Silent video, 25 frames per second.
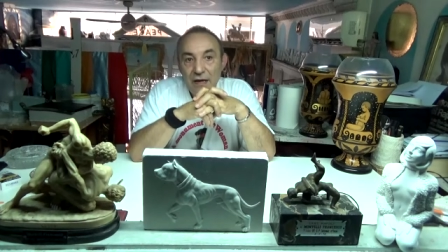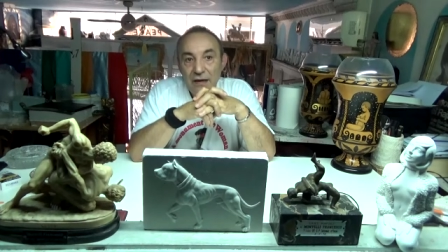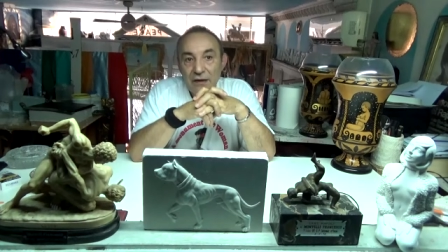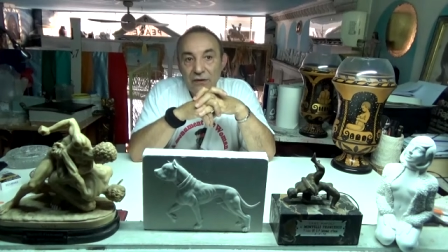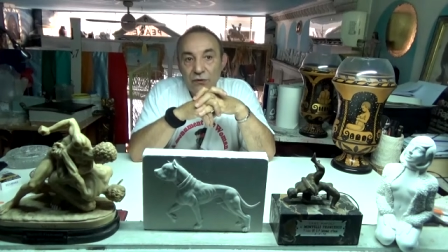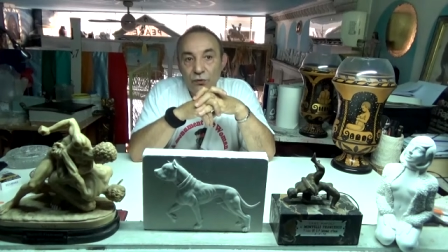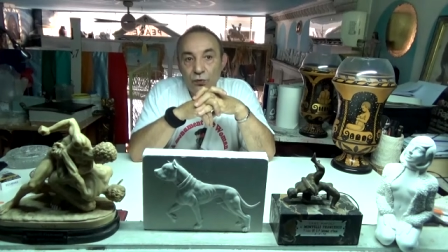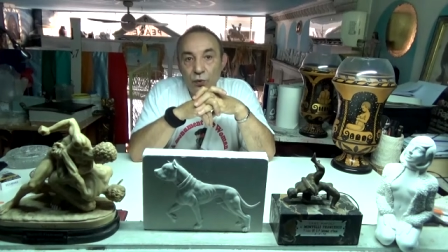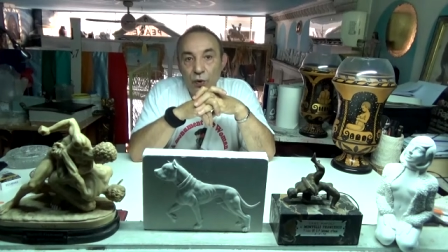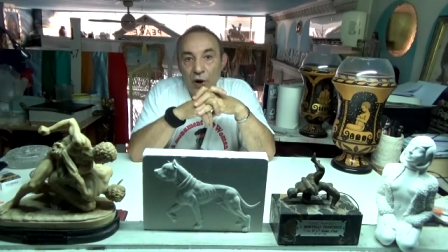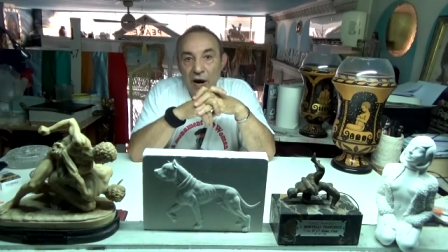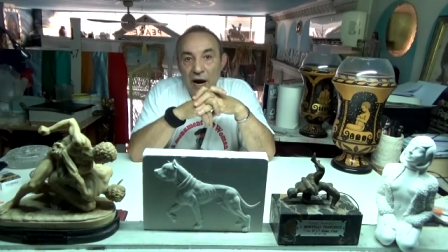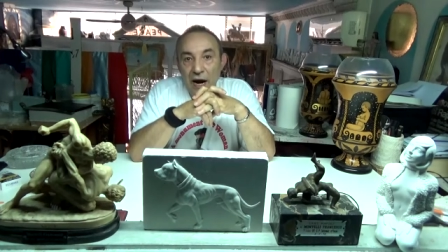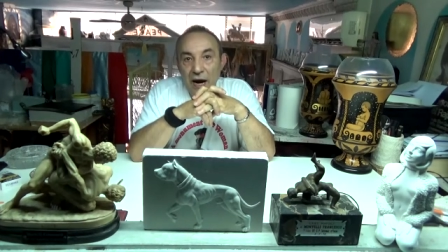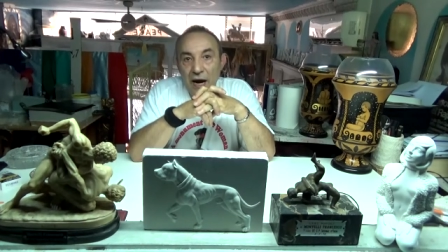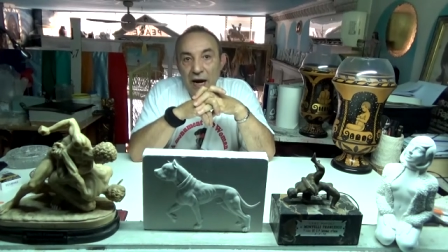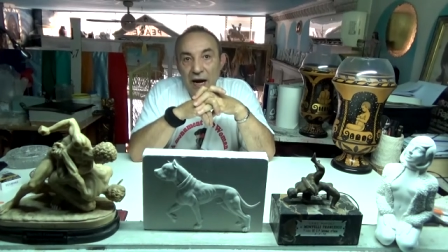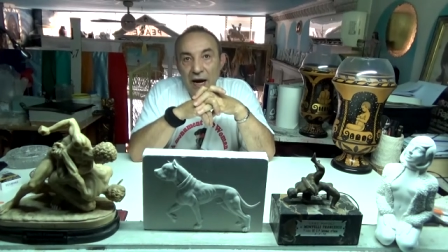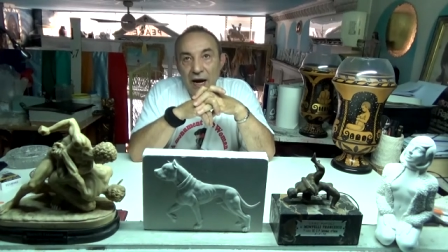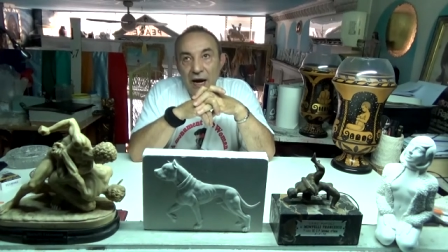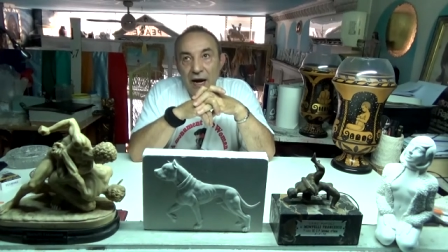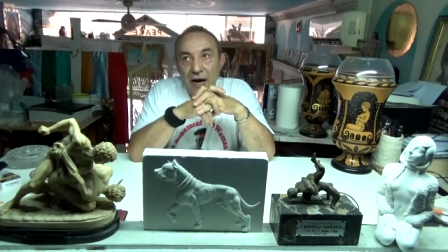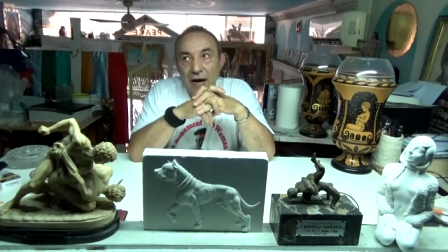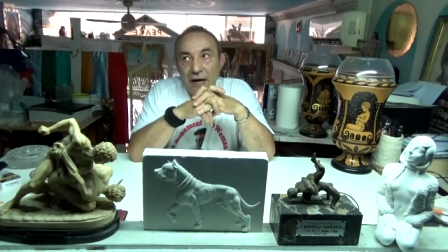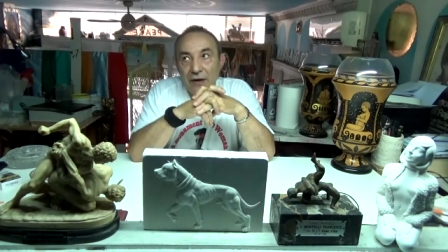
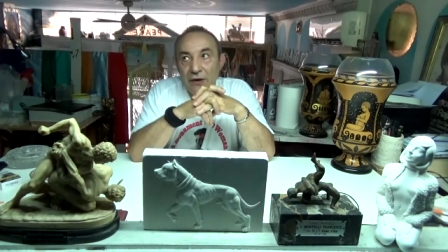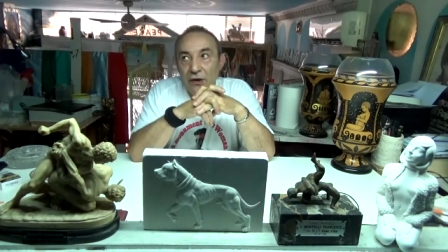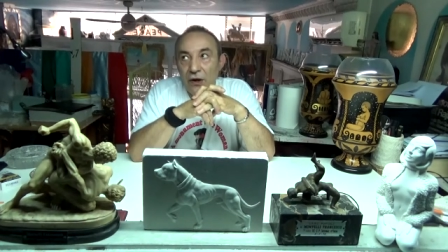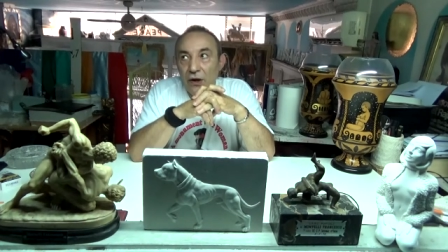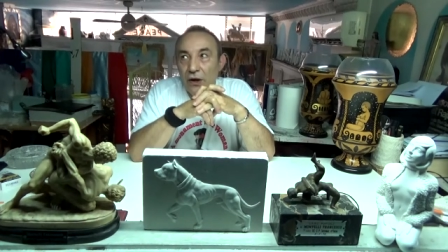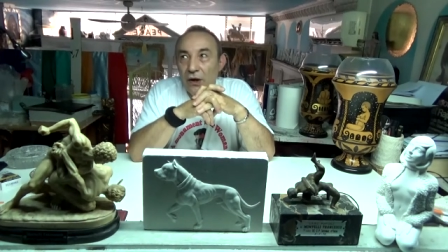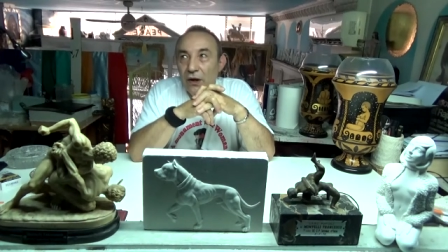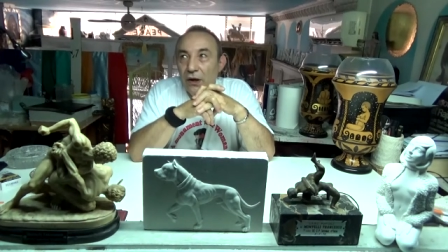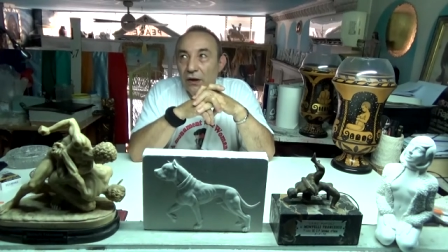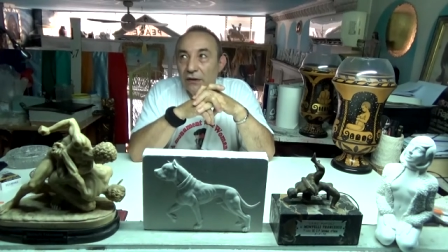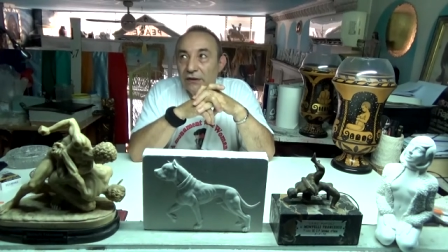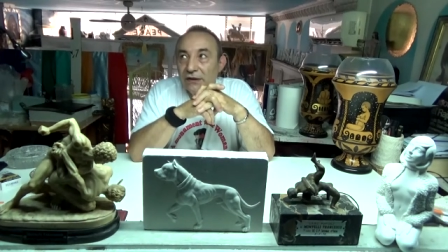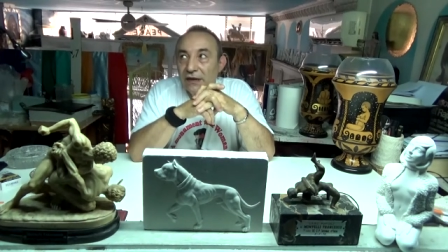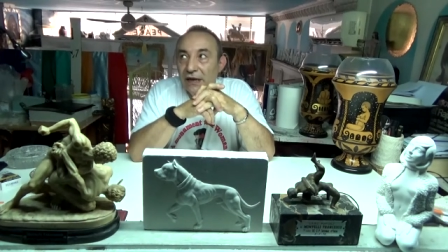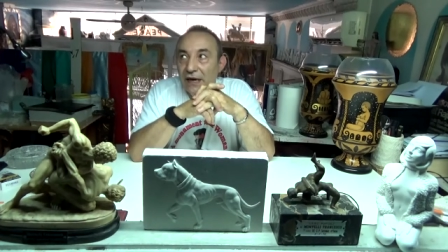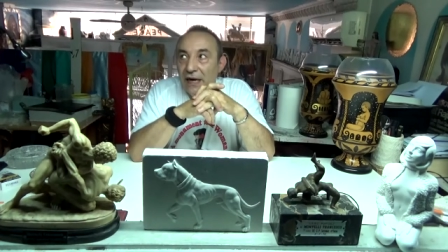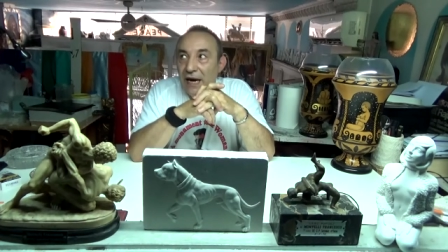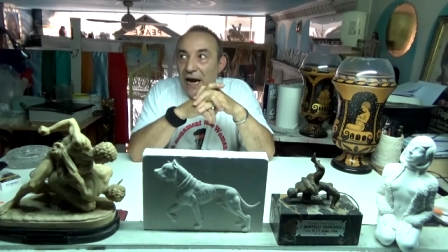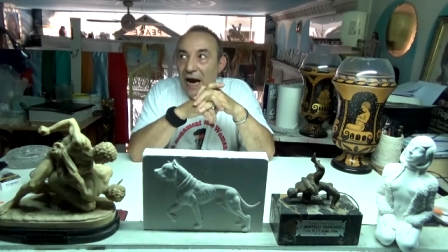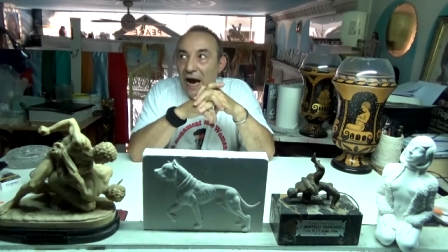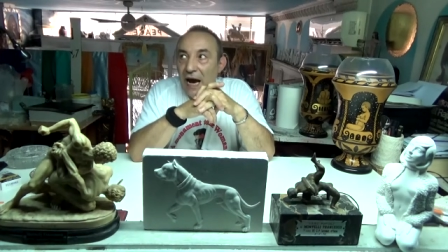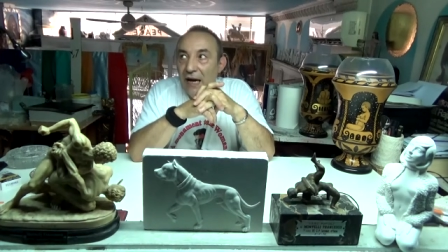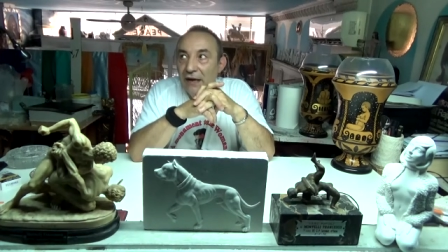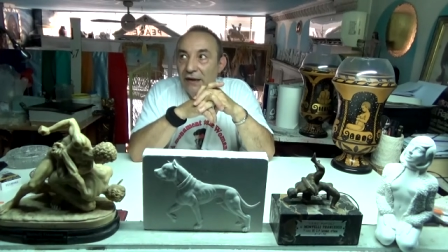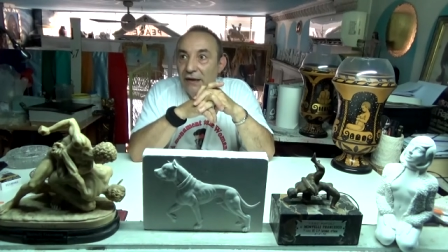due, eh, no, tre
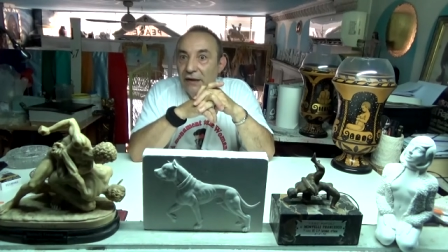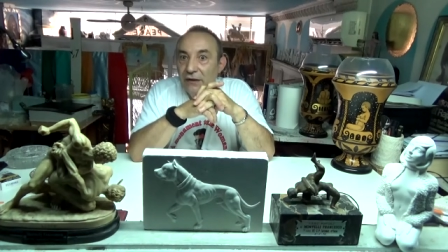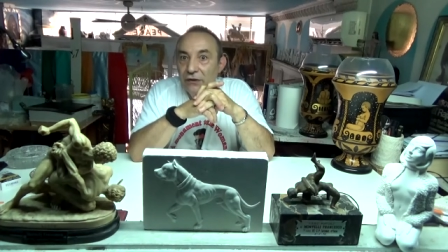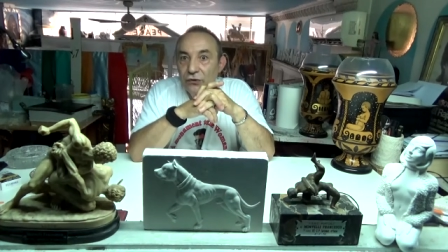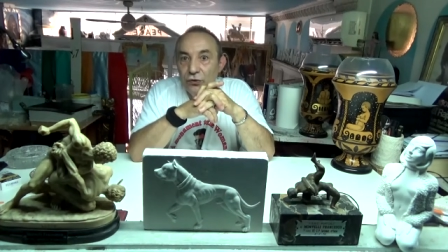anni